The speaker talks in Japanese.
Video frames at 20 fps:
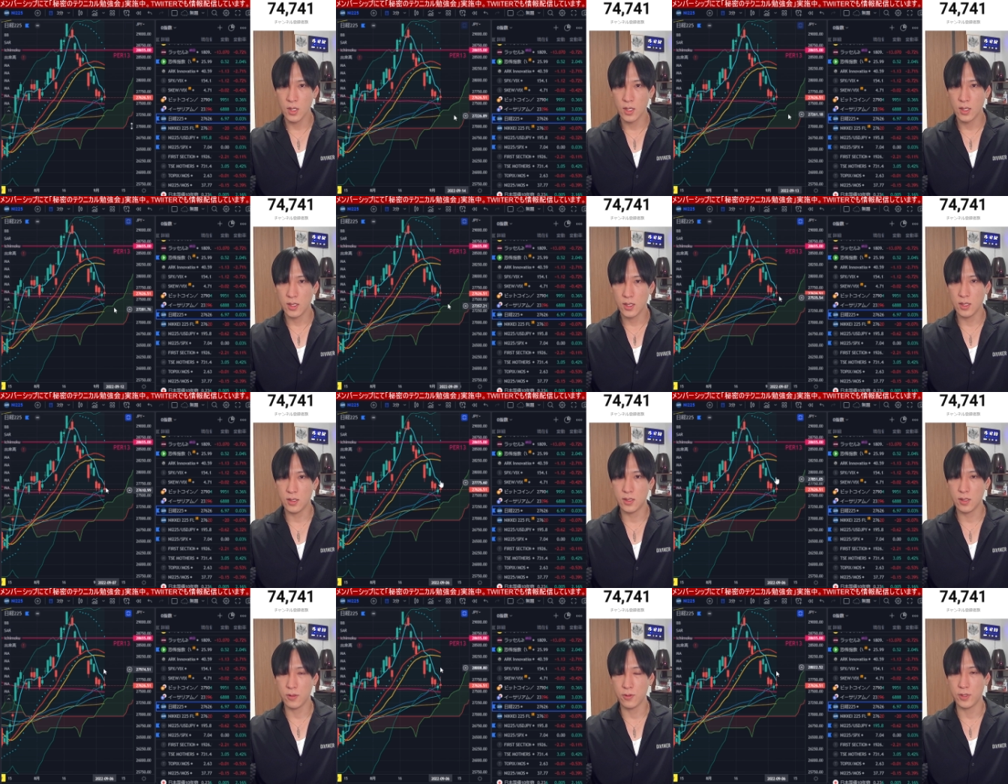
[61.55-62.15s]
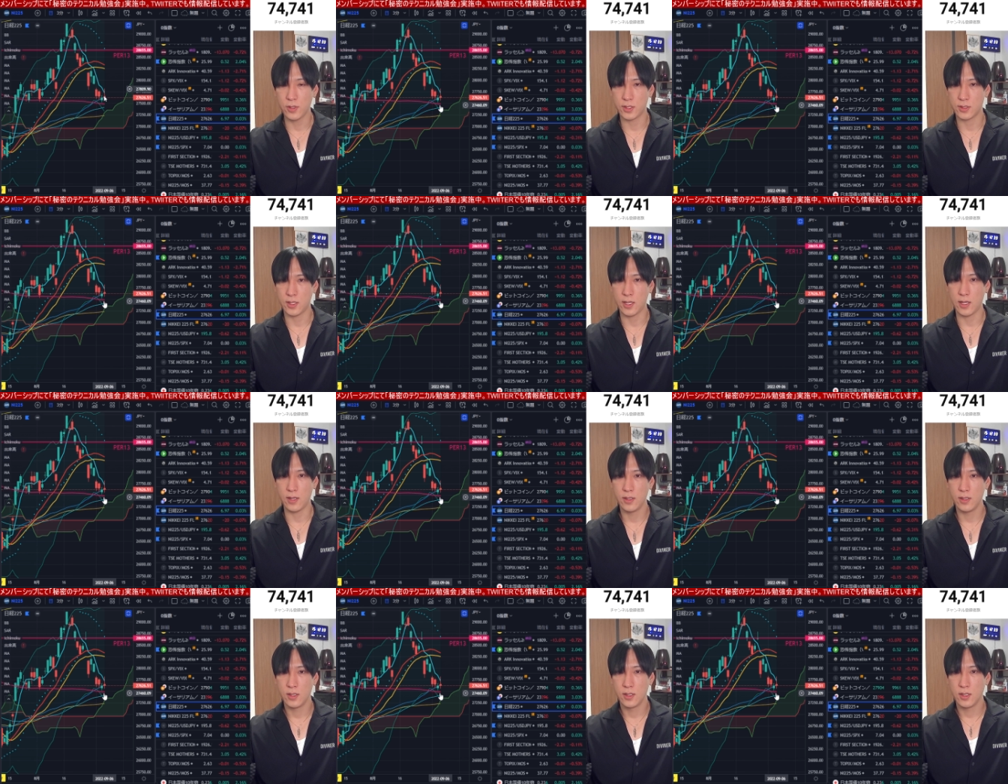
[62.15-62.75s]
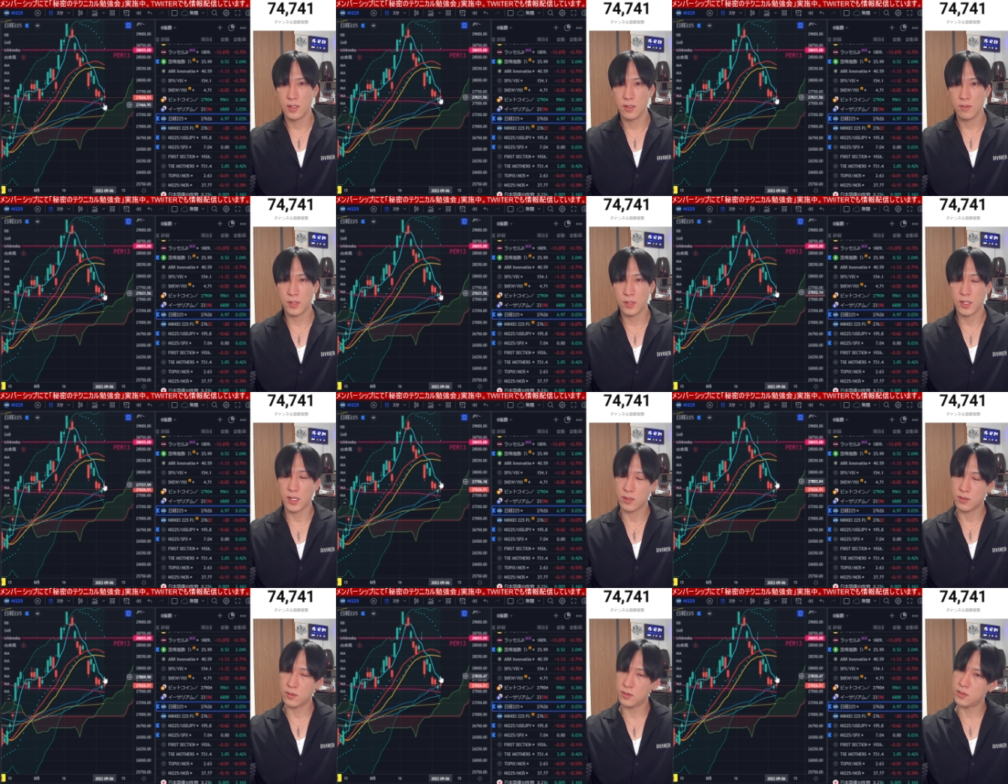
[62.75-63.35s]
行ってこいですね。
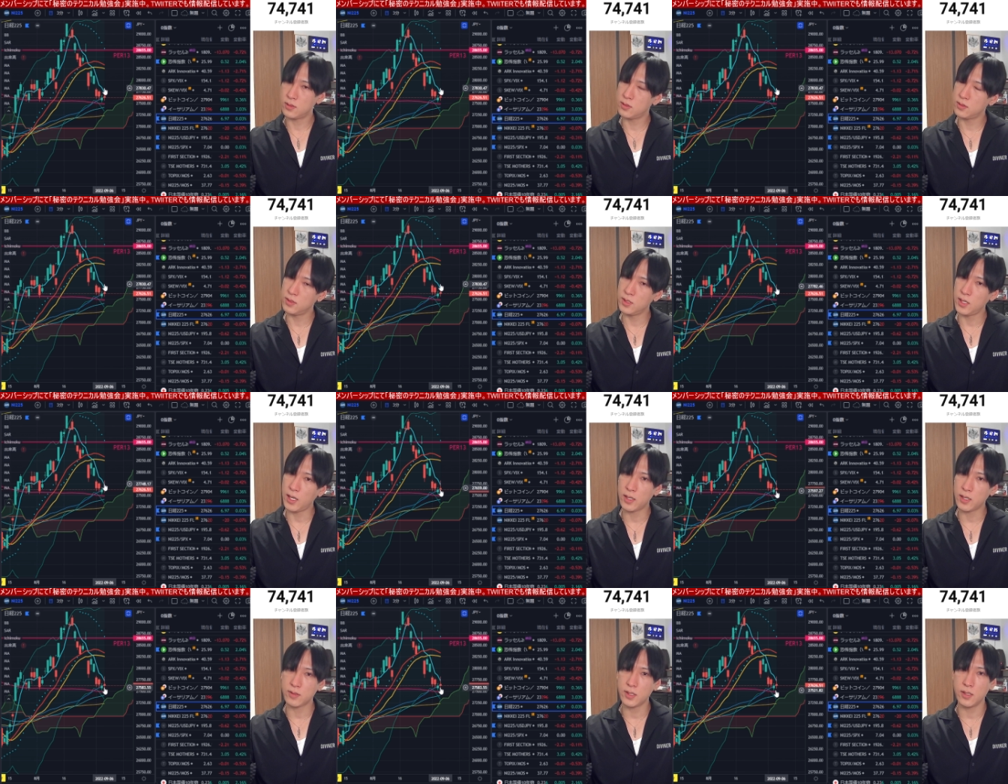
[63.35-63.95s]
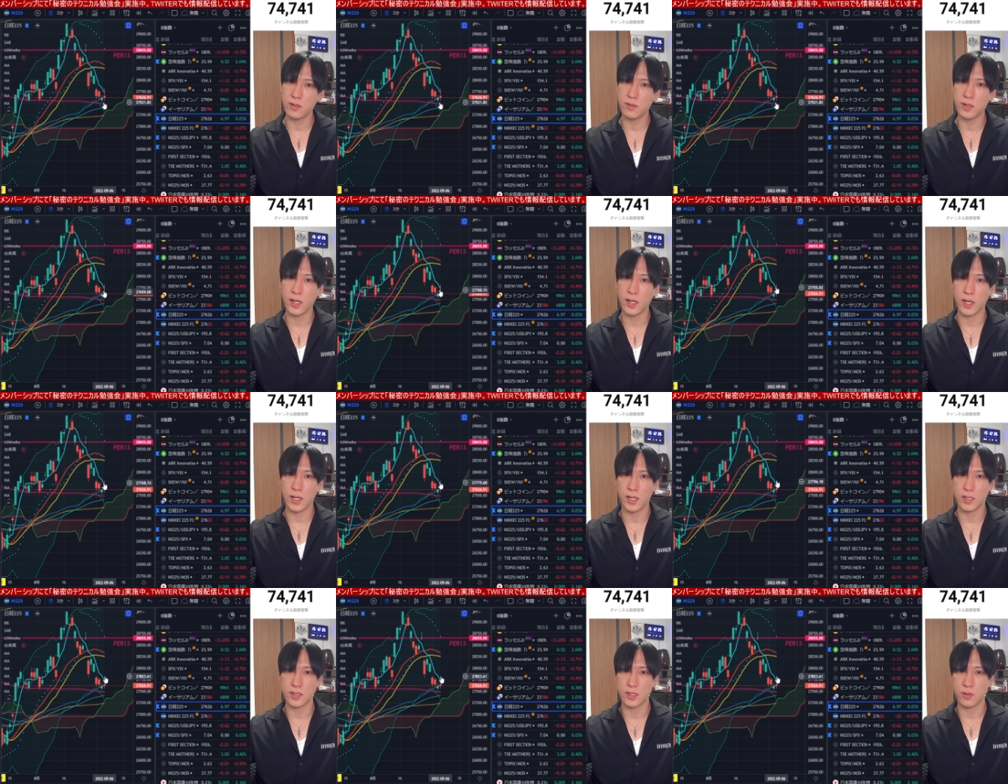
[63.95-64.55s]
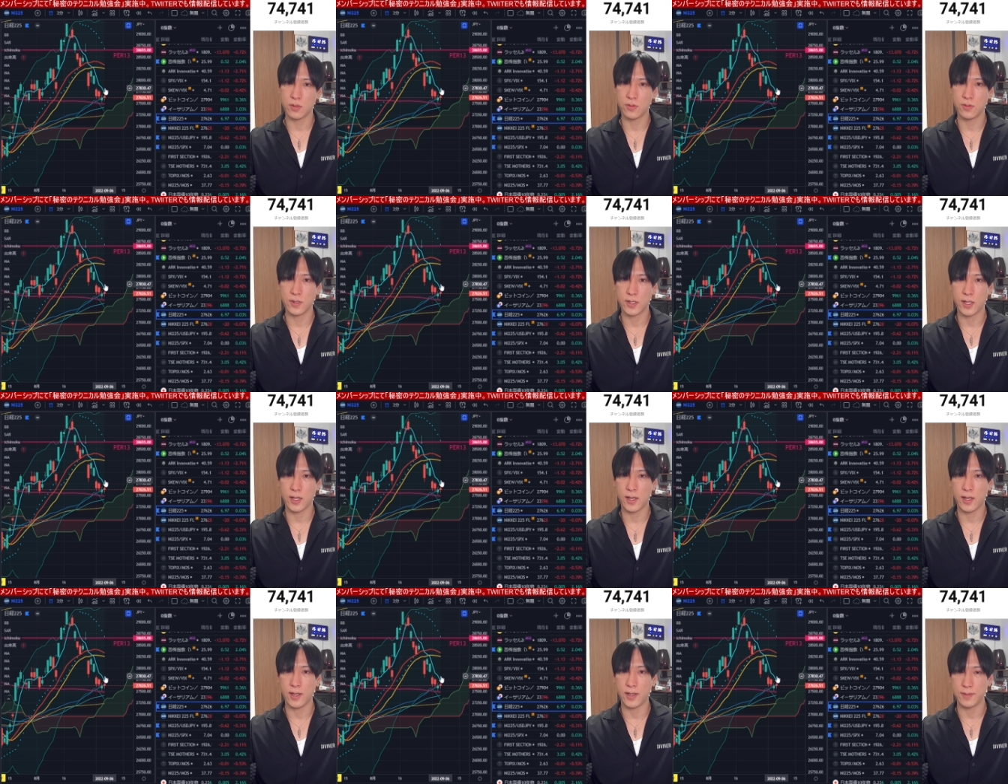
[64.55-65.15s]
100、200円ぐらい上がったところか
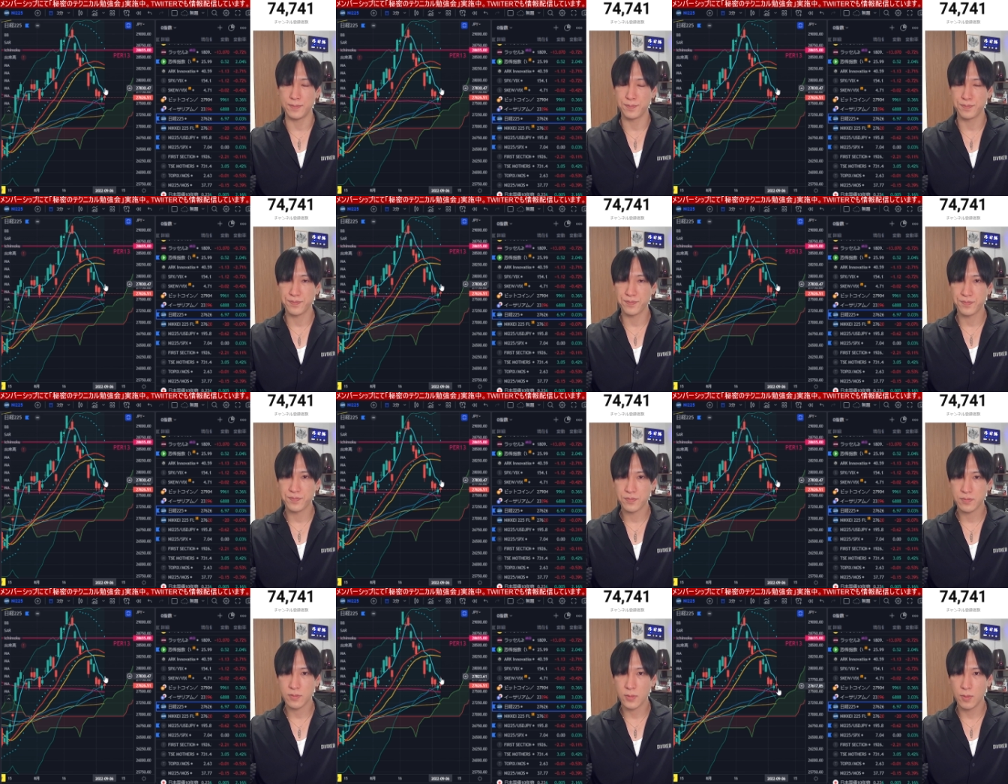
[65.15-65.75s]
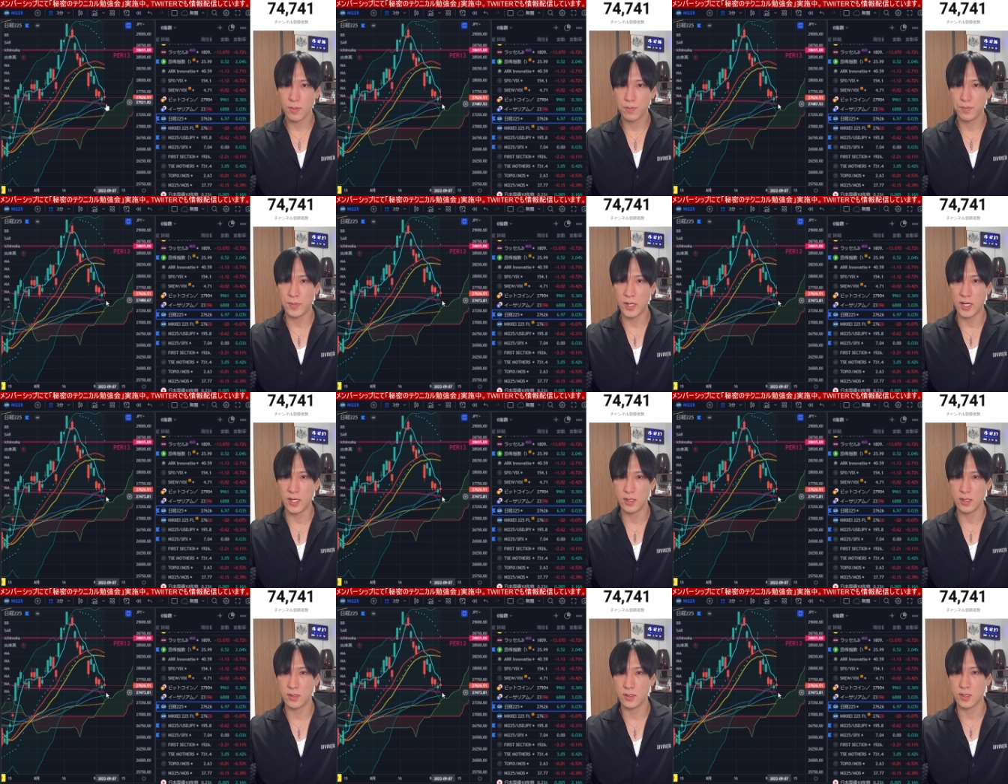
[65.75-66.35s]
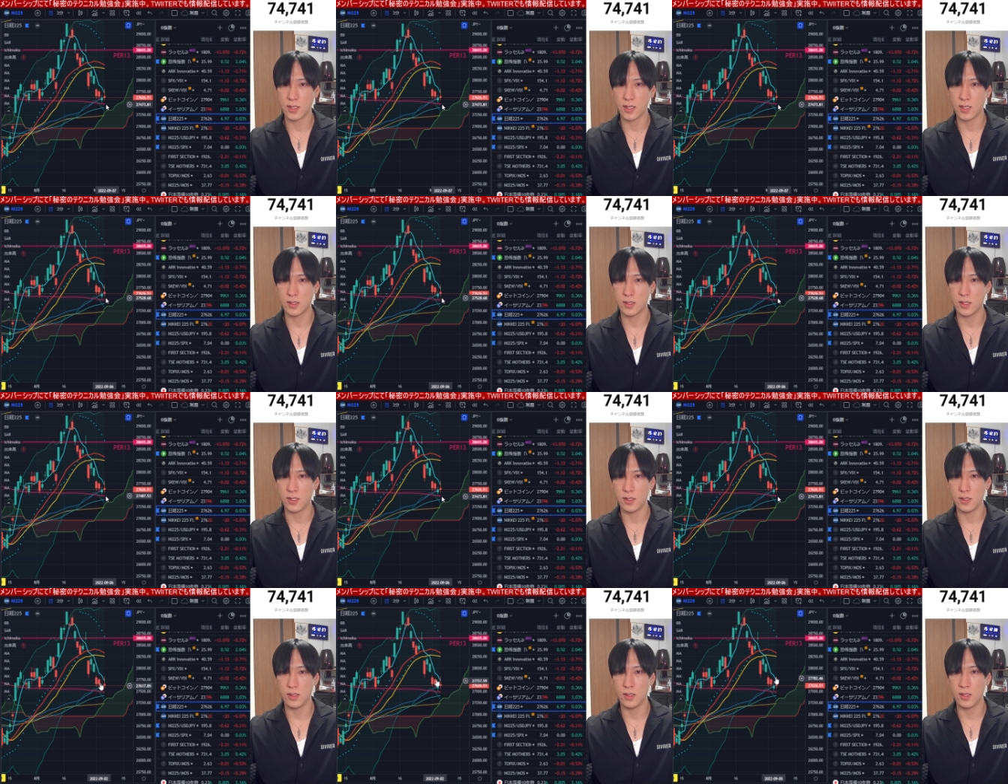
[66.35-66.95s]
ら、バーンって下がって、ね、
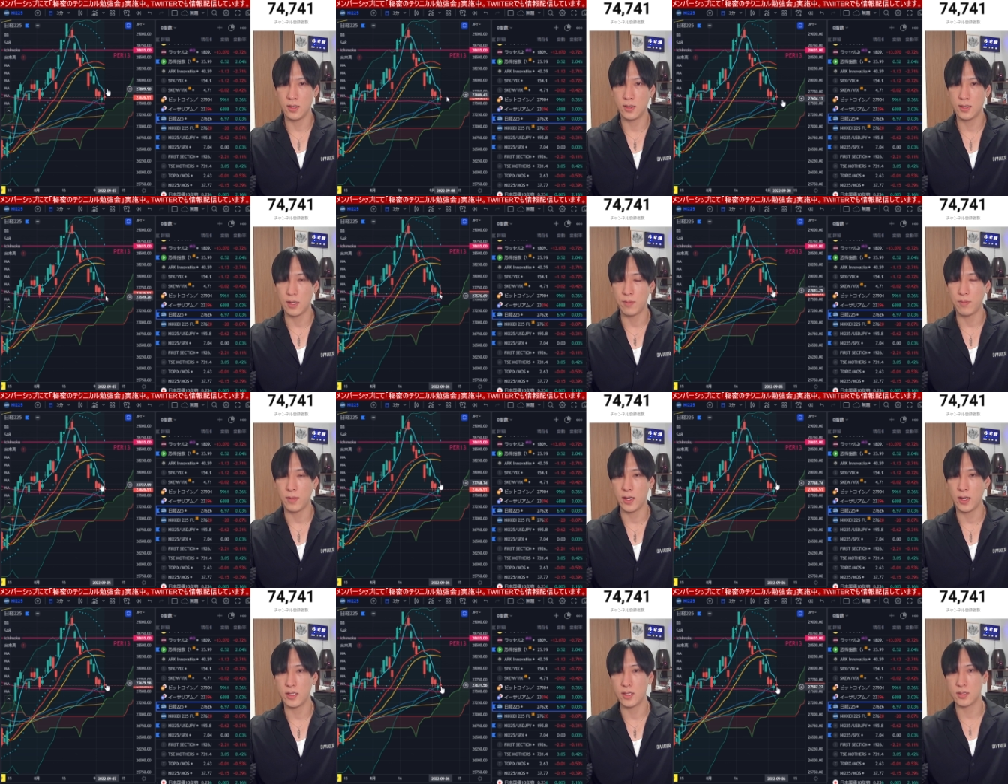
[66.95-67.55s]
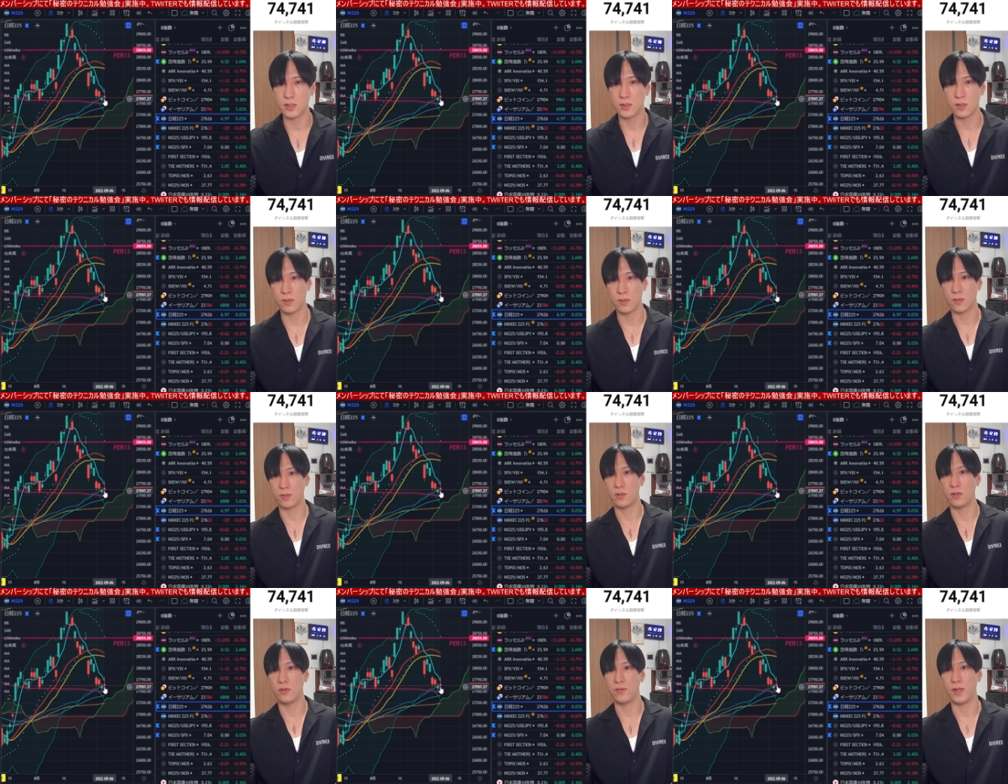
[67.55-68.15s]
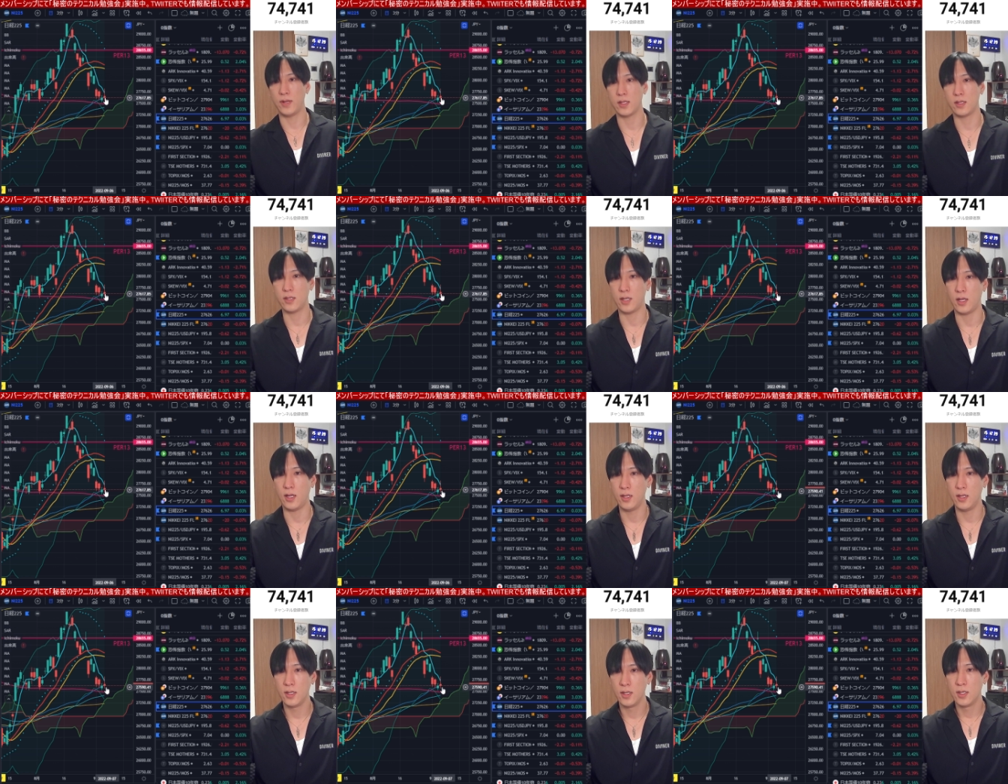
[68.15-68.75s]
一旦マイナスのところもあった。